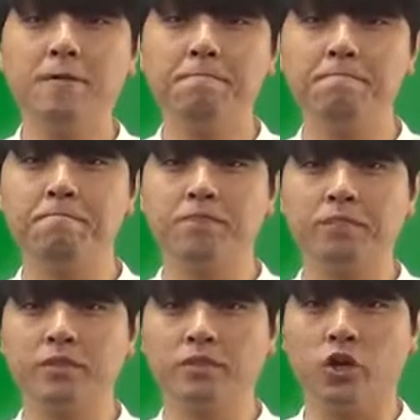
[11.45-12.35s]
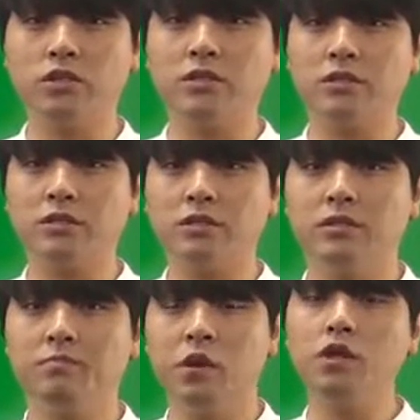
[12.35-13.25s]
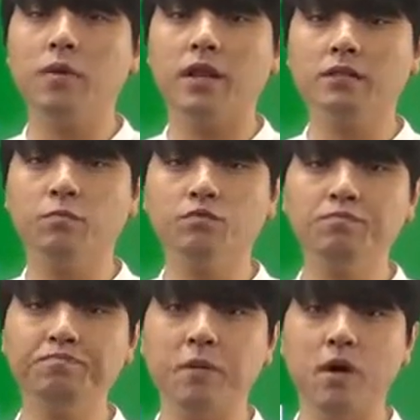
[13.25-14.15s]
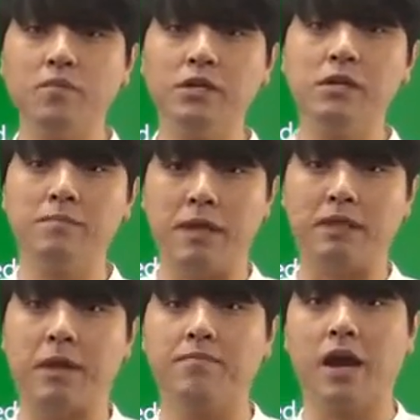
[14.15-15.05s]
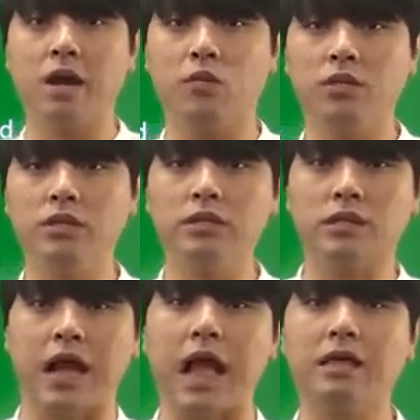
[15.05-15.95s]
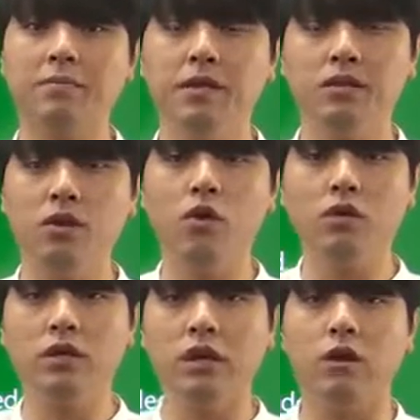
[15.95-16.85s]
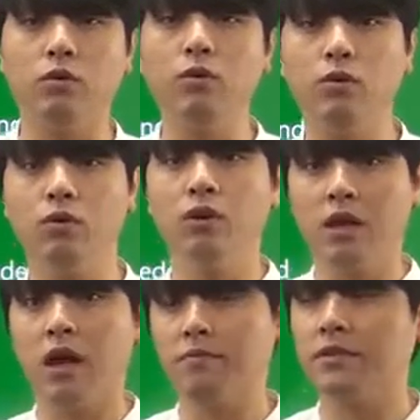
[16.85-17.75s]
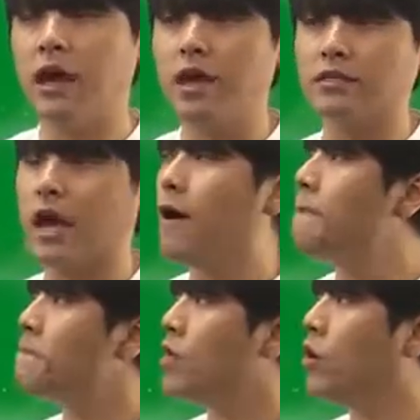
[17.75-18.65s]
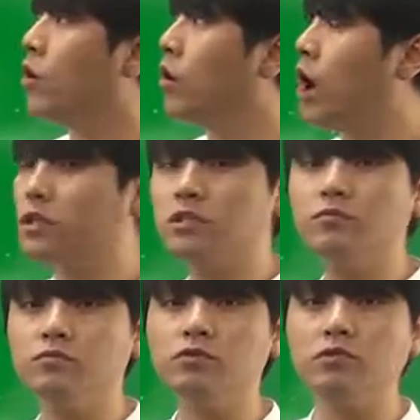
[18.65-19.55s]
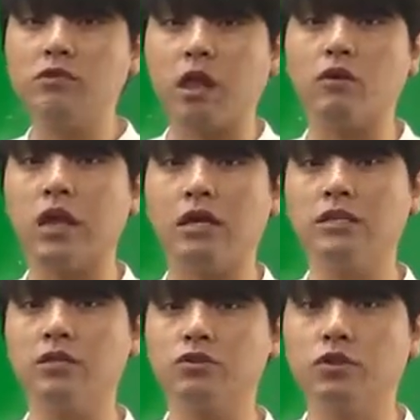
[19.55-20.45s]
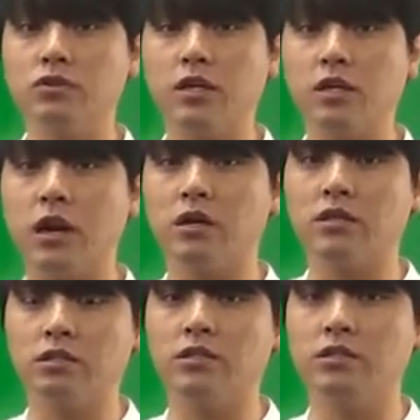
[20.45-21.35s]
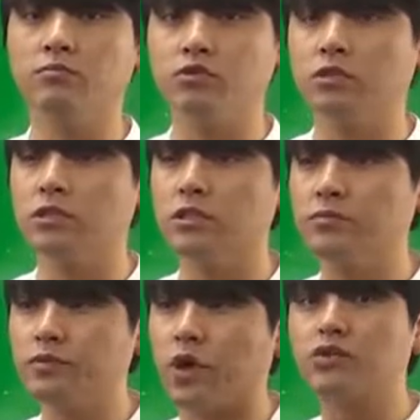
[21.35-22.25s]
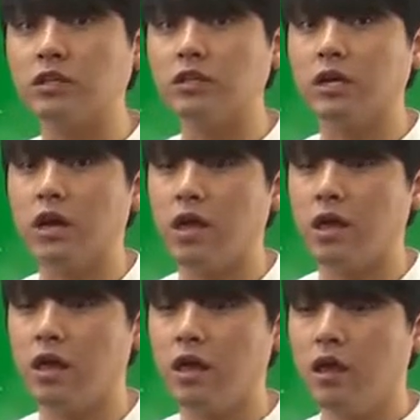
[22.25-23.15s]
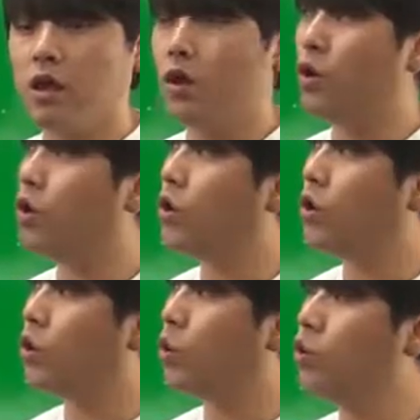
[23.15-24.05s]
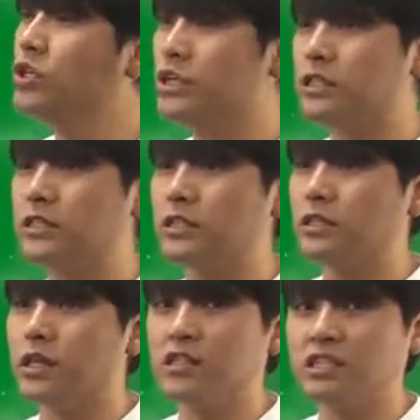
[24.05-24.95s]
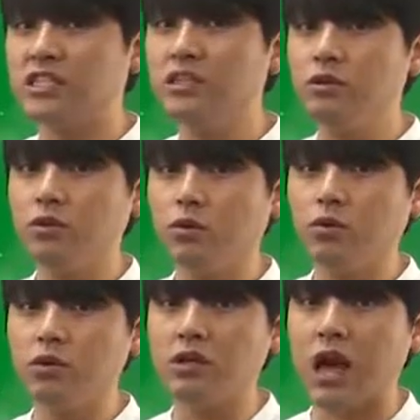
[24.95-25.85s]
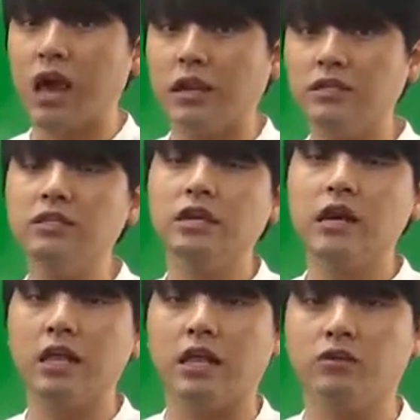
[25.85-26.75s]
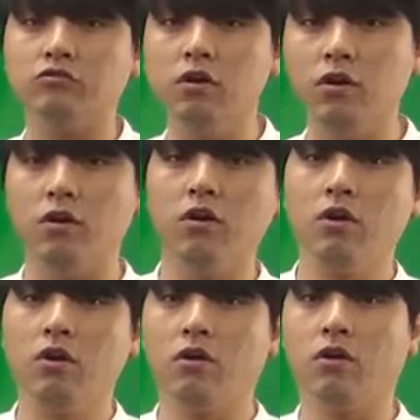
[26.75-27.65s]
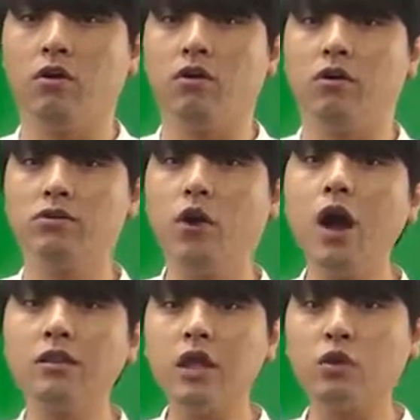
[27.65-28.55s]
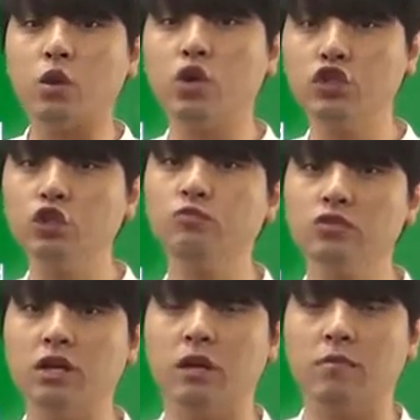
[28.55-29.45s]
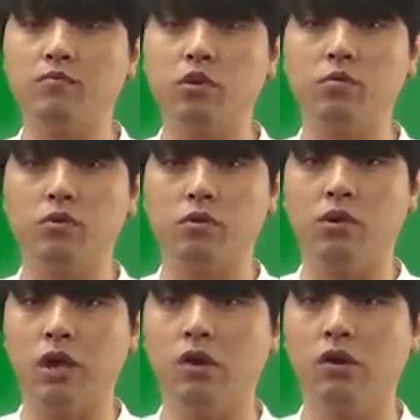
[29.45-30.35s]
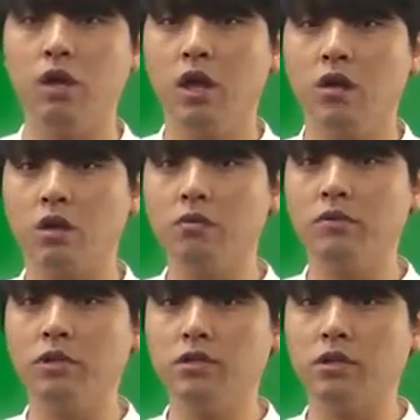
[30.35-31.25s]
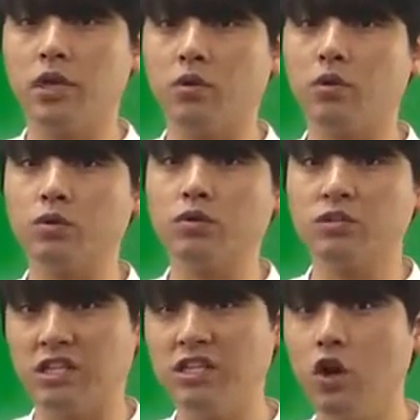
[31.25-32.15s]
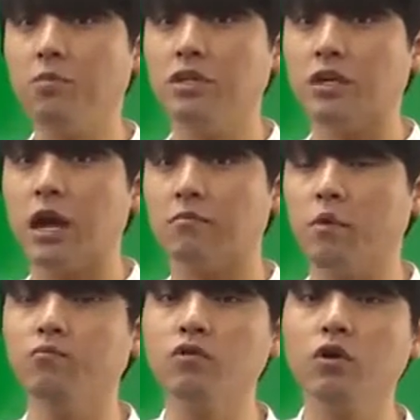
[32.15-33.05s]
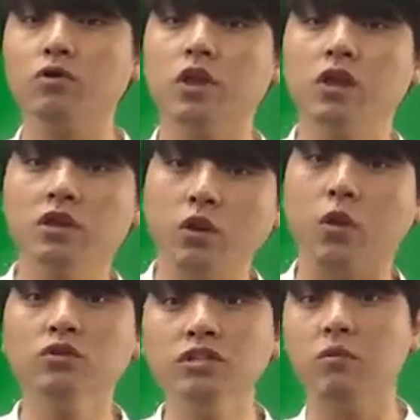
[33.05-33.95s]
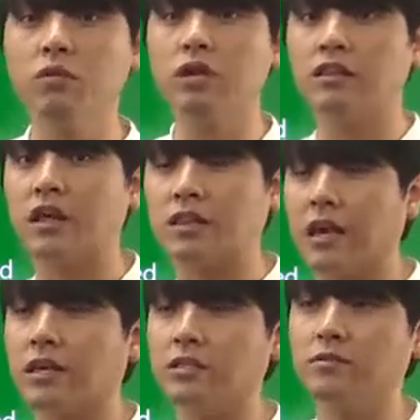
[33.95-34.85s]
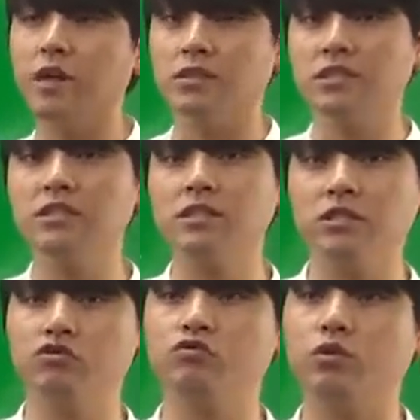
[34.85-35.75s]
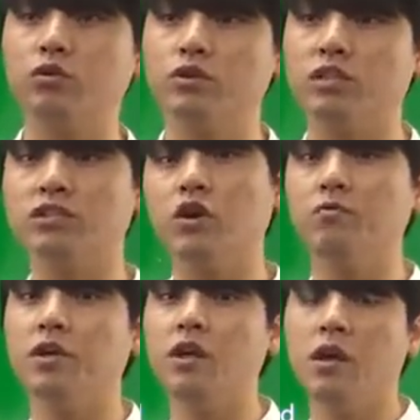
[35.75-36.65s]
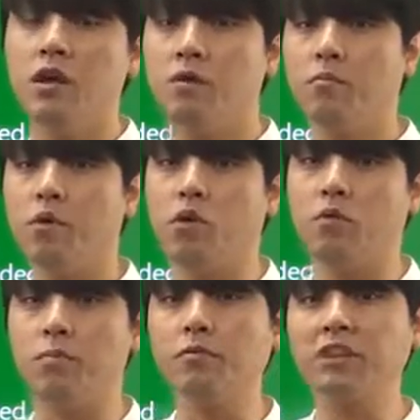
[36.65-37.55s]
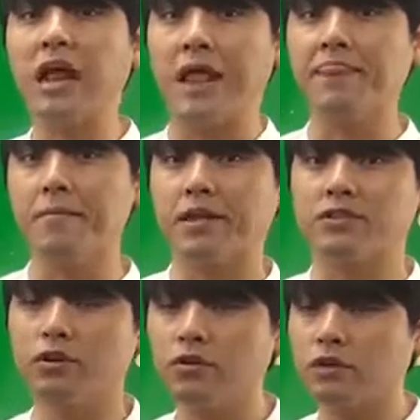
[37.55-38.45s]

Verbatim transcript: 음, 저는 편입엔에서 문법을 담당하고 있는 강민형이라고 합니다. 자, 어, 아시는 분들은 당연히 아시겠죠. 제 인강을 들으신 분들은. 자, 어쨌든 간에, 어, 오늘은 진도를 나가는 인강이 아니고요. 어, 서강대학교 기출 문제를 한번 풀어볼 거예요. 여러분들 이제 곧 이제 시험이니까, 뭐, 물론 이걸 언제 보느냐에 따라 다르겠지만, 지금 기준으로는 이제 시험이 뭐몇달안 남았죠.